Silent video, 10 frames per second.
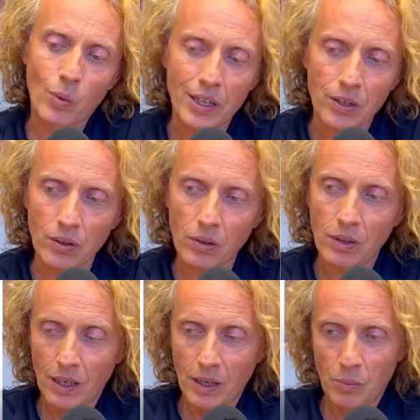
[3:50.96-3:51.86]
de,
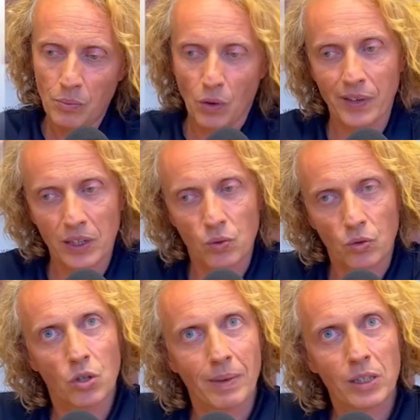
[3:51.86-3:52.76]
recommencer.
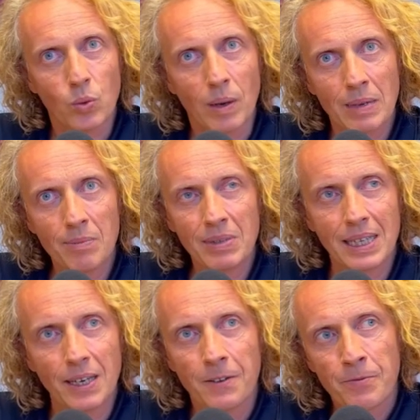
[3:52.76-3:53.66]
Et, en
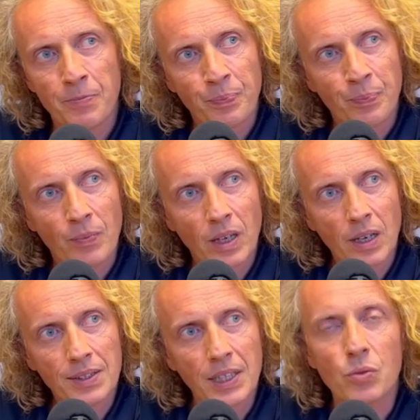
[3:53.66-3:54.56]
2019 et en
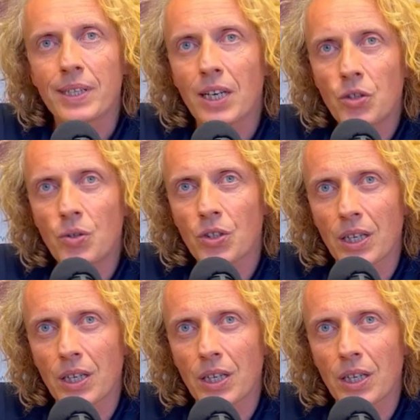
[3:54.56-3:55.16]
2021, je,